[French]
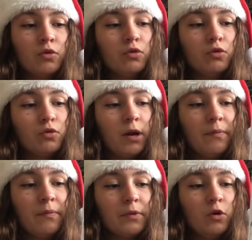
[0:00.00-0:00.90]
Ce
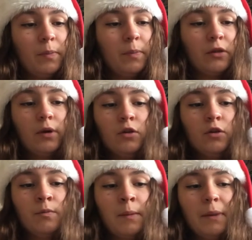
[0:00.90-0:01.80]
jour-là, le Père Noël
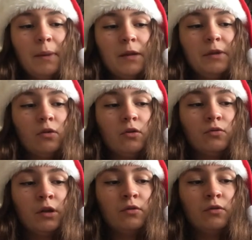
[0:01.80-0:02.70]
ne met pas les pieds dans
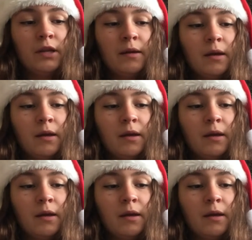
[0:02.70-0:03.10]
son atelier